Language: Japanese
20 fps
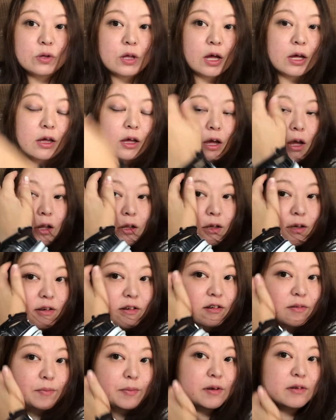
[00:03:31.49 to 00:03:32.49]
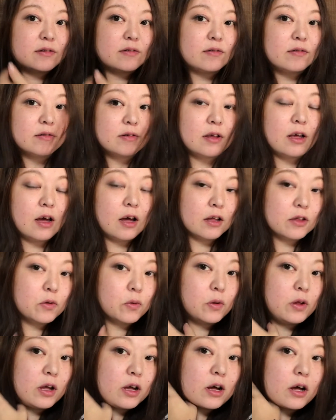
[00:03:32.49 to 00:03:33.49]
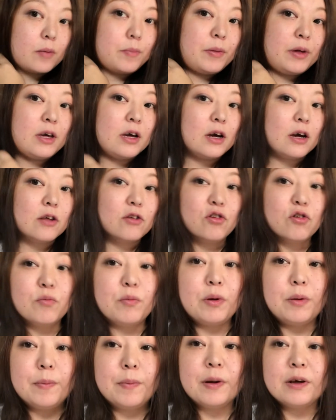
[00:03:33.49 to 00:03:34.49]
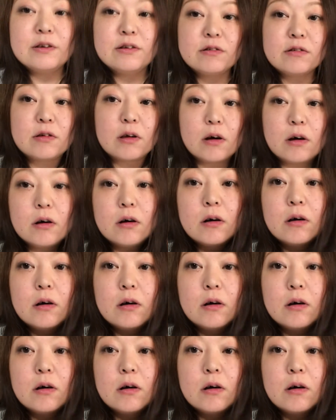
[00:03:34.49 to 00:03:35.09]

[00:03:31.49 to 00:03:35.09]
だけにしますであとね髪が伸びました